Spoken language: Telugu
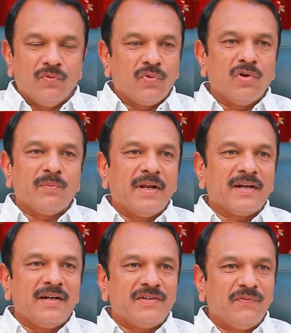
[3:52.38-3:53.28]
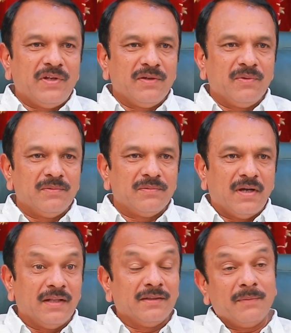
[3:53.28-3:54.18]
ఫ్రూట్ మార్కెట్ షిఫ్టింగు
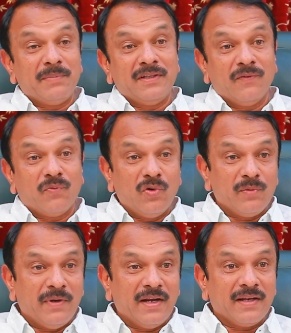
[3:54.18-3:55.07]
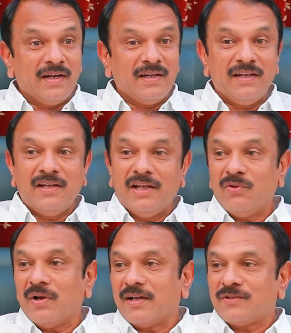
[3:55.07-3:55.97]
అంత పెద్ద ఫ్రూట్ మార్కెట్ని
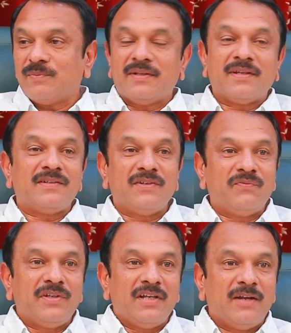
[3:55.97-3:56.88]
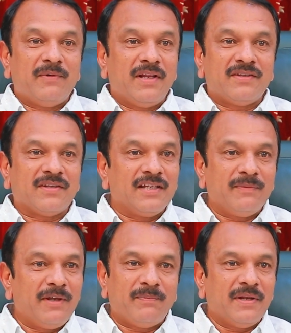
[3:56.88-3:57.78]
ఏదో అకస్మాత్తుగా షిఫ్ట్ చేయడం అనేది
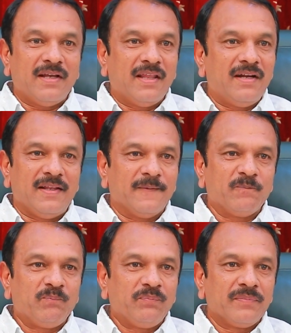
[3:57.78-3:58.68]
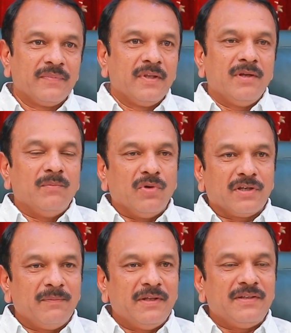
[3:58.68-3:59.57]
సహజమైన పని కాదండి
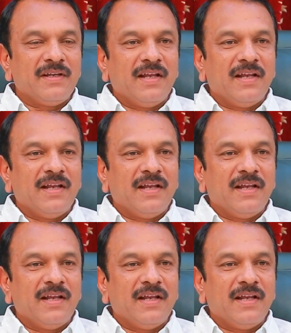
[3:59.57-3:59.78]
ముఖ్యమంత్రి